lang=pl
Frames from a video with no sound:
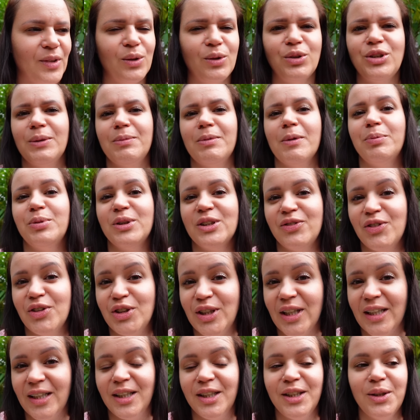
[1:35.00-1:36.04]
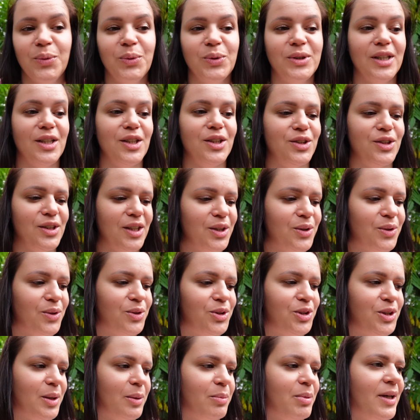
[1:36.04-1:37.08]
do siebie przyzwyczajeni, uzależnieni
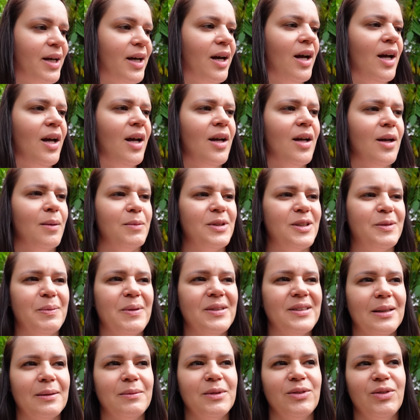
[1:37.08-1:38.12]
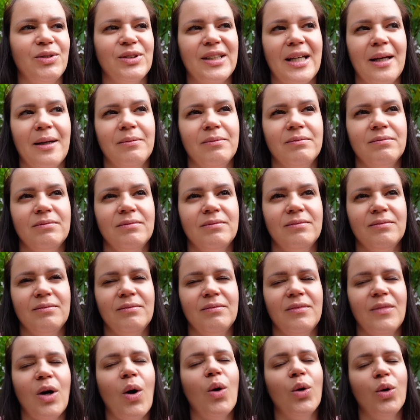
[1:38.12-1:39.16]
od siebie. My spędzamy z Wojtkiem
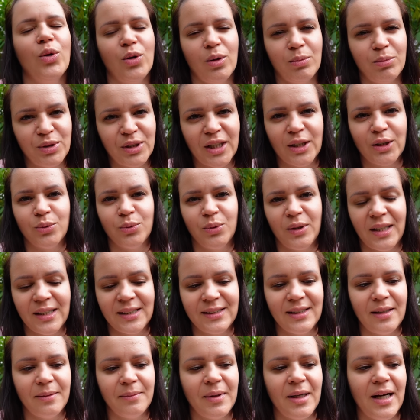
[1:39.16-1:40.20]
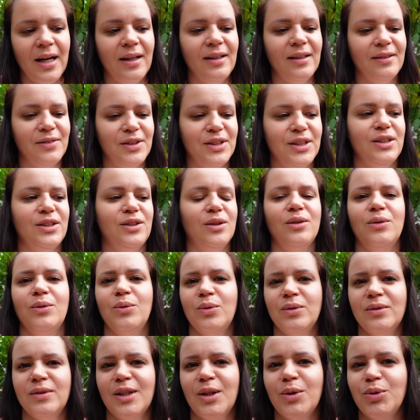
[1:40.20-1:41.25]
ogrom czasu razem, ale wiecie co?
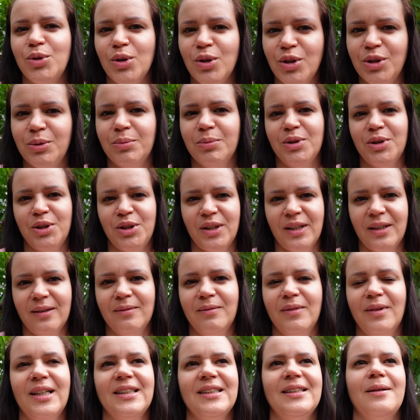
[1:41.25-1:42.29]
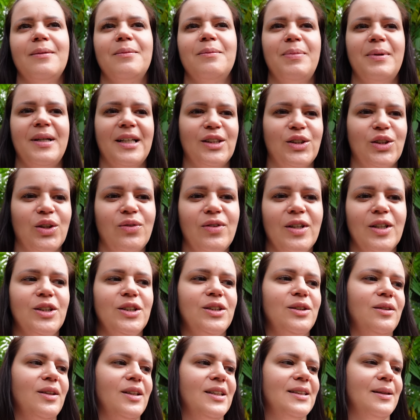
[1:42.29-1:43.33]
Nauczyliśmy się razem pracować,
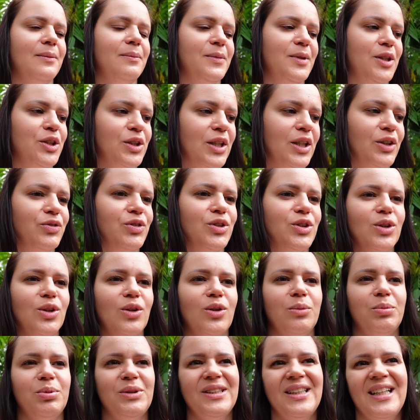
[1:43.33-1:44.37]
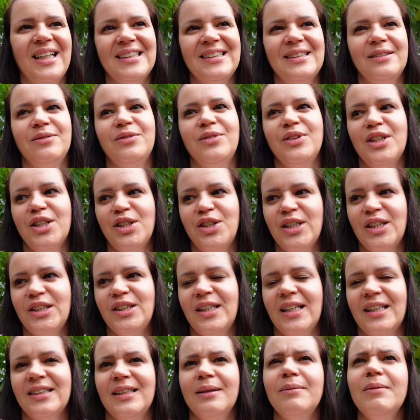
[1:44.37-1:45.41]
razem mieszkać, wszystko robić razem, wyjeżdżać
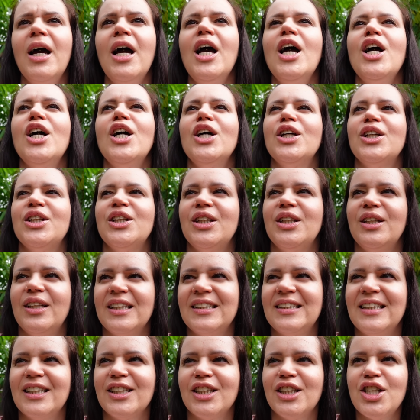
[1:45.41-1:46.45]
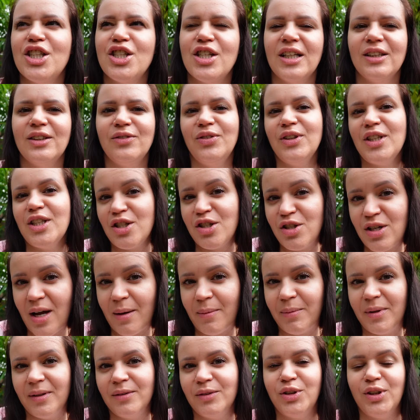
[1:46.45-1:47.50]
razem i raz na jakiś czas
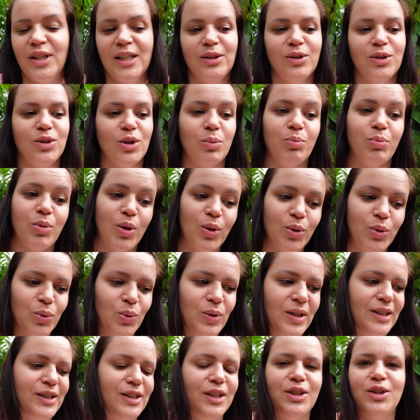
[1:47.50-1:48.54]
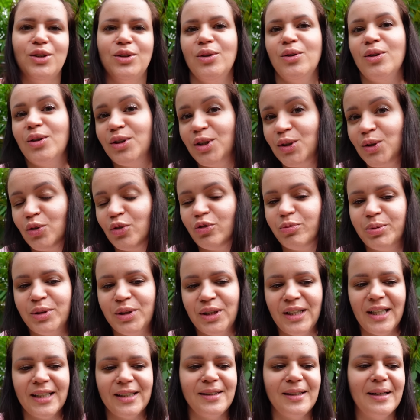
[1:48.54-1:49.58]
wyjeżdżamy. Czy ja do Sopotu lecę, czy do rodziców
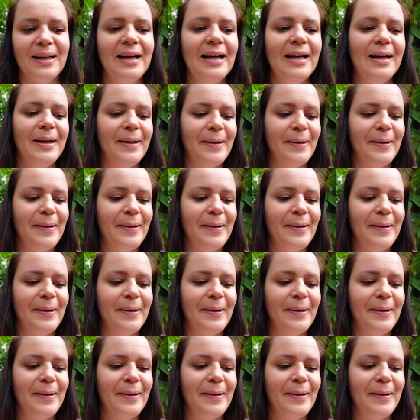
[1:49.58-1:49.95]
przyjadę.